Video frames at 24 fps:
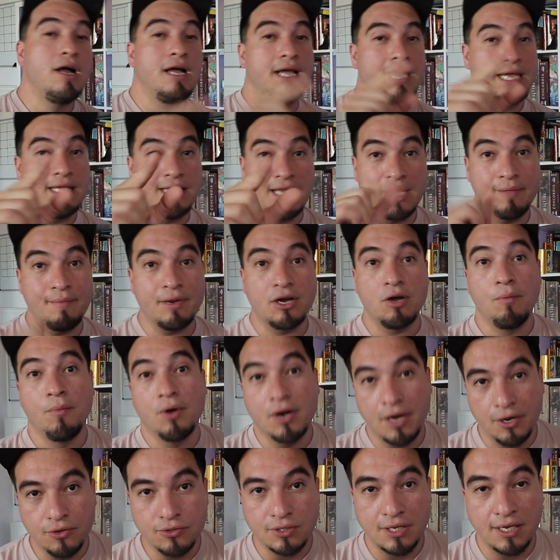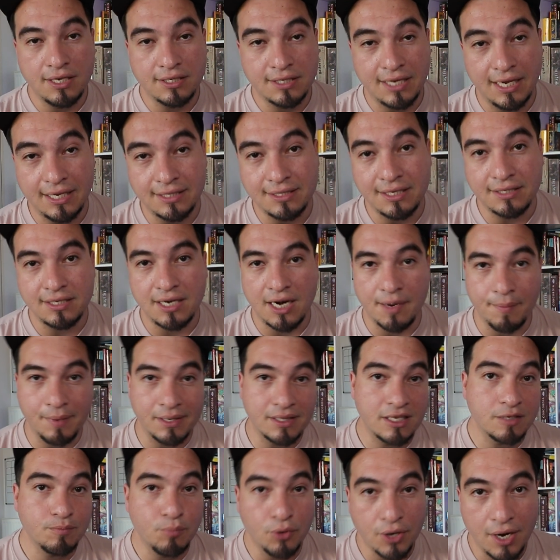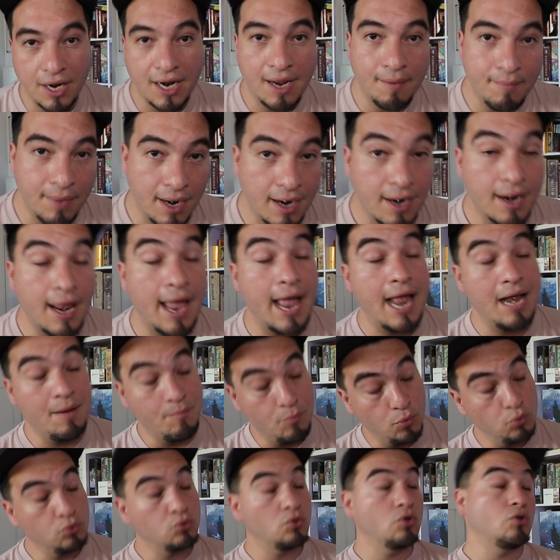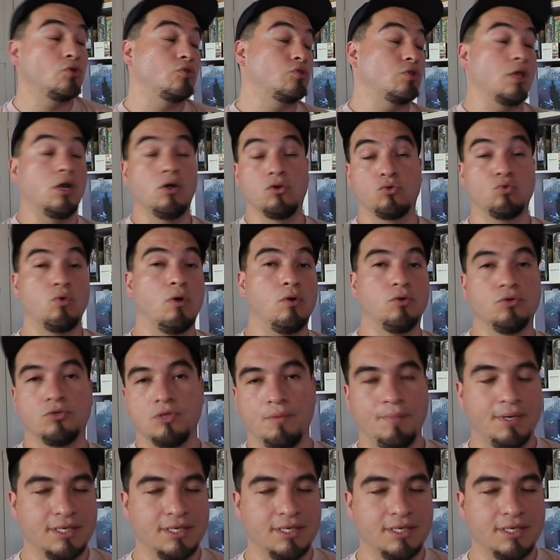y díganme cómo creen ustedes que estas herramientas podrían cambiar el mundo de los juegos de